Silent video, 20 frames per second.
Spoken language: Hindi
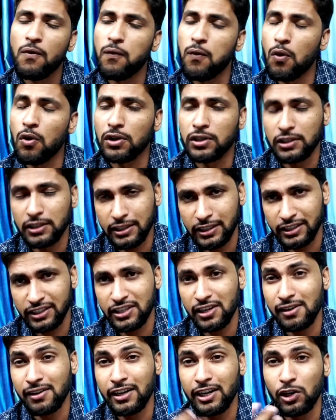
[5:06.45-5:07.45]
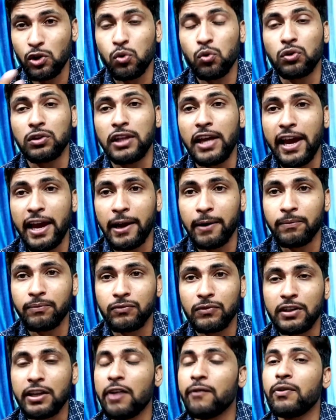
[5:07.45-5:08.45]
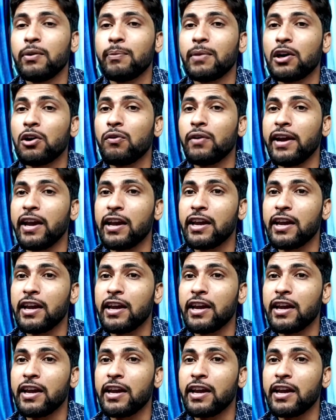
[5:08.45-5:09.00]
फोर्स जनरेट होता है या फिर मैं कहूँ